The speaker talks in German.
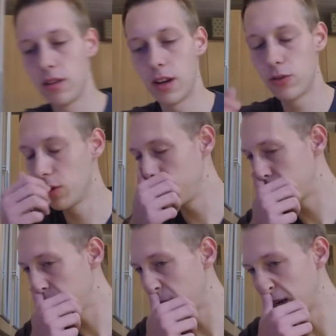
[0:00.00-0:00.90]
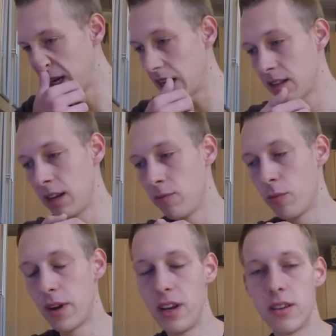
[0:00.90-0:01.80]
natürlich bei je nachdem, wo
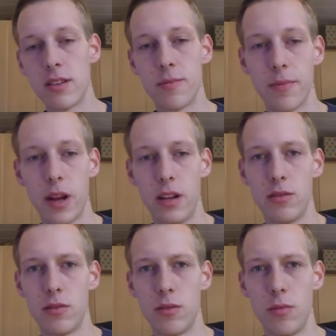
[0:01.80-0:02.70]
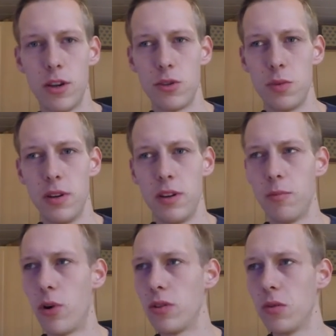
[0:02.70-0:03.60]
man ist. Also zum Beispiel in
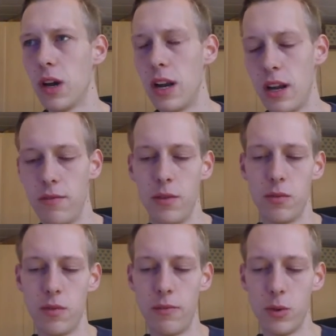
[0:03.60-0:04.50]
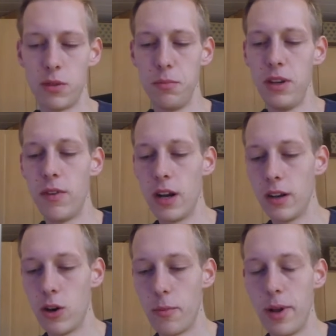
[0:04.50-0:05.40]
Portugal hatten wir, haben wir uns einen Mietwagen
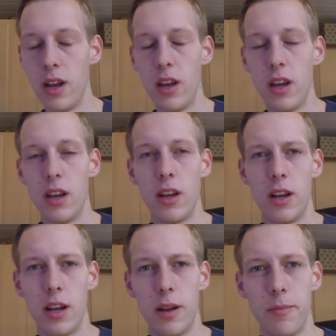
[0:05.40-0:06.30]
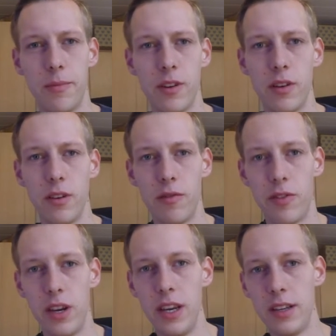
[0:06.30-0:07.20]
genommen. Ähm,
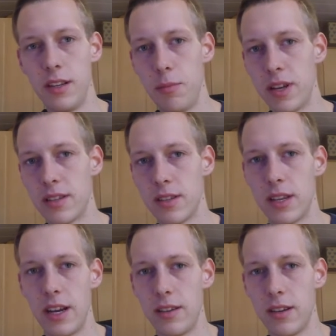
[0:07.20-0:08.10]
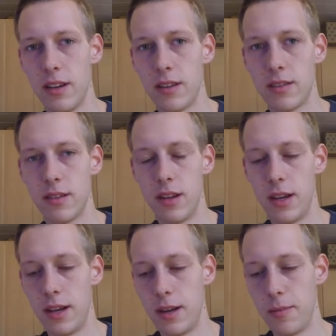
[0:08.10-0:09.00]
Finde ich, die beste Seite ist
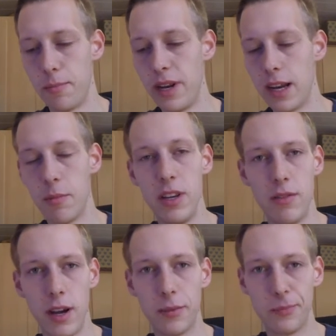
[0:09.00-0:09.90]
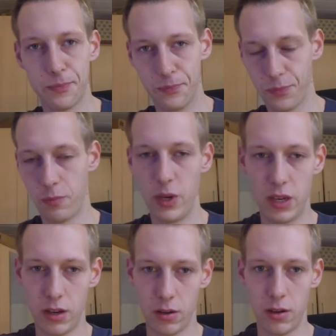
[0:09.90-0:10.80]
äh, billiger Mietwagen.
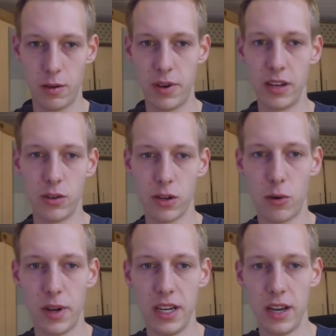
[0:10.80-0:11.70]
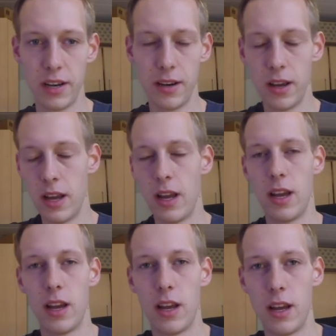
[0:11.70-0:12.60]
Ich, äh, blende ich euch auch mal hier ein.
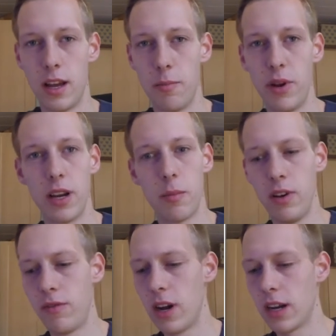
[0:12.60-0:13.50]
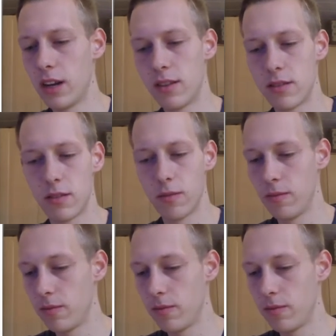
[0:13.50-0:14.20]
Äh, billiger Mietwagen ist